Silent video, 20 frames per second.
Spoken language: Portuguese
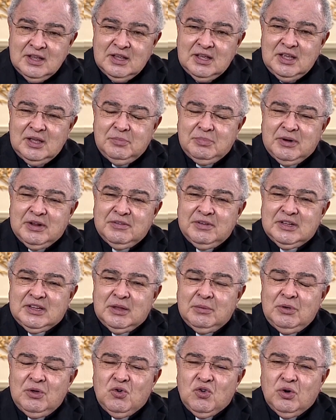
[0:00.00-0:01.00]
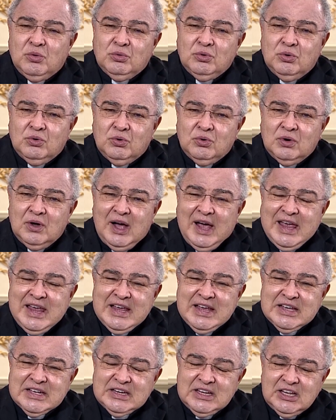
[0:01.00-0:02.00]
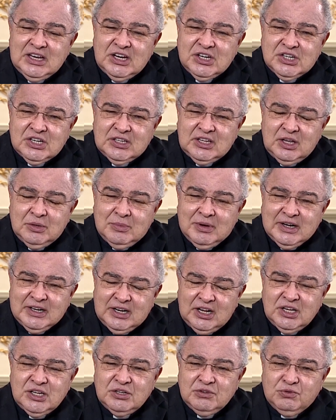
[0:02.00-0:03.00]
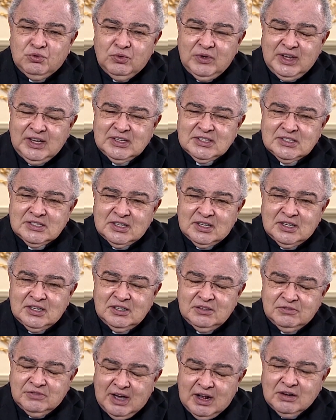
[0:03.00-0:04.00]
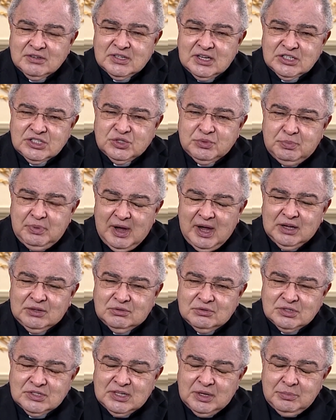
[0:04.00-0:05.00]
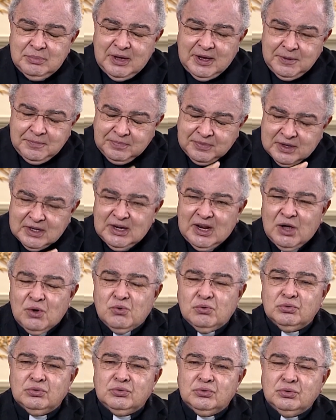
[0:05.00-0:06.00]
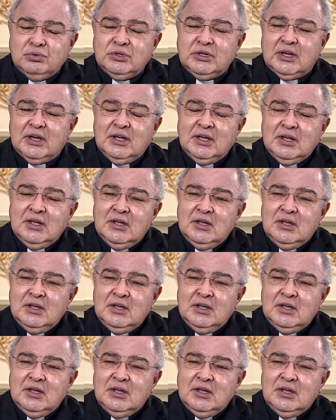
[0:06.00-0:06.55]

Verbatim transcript: e para ver também como a igreja tem uma grande influência em vários aspectos também na cultura.